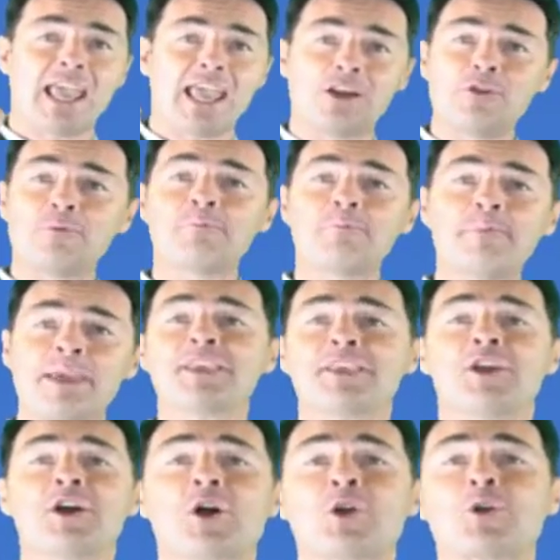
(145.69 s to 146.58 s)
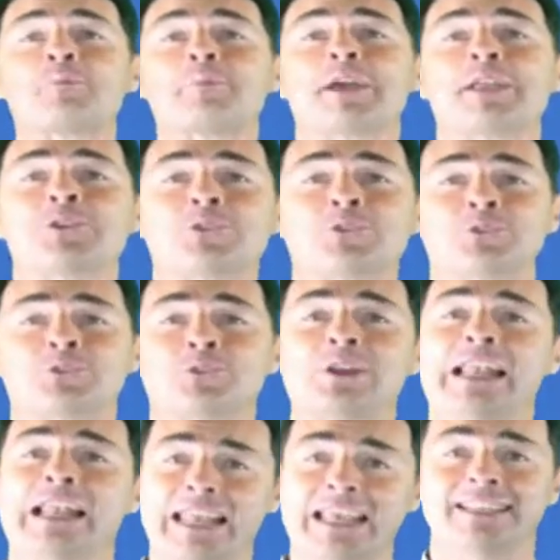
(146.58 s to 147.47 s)
est le meilleur compagnon
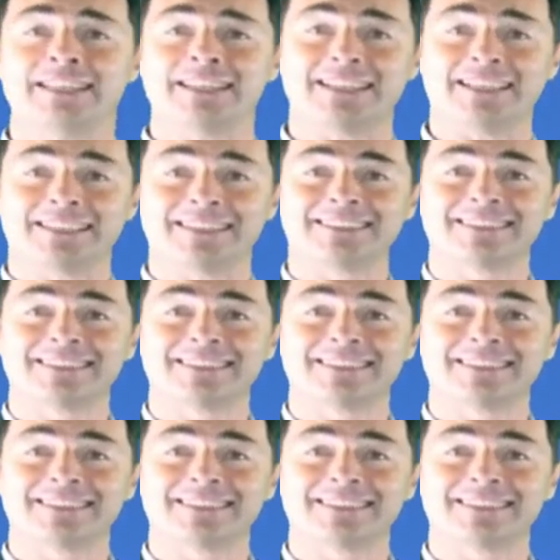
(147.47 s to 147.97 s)
d'une lady.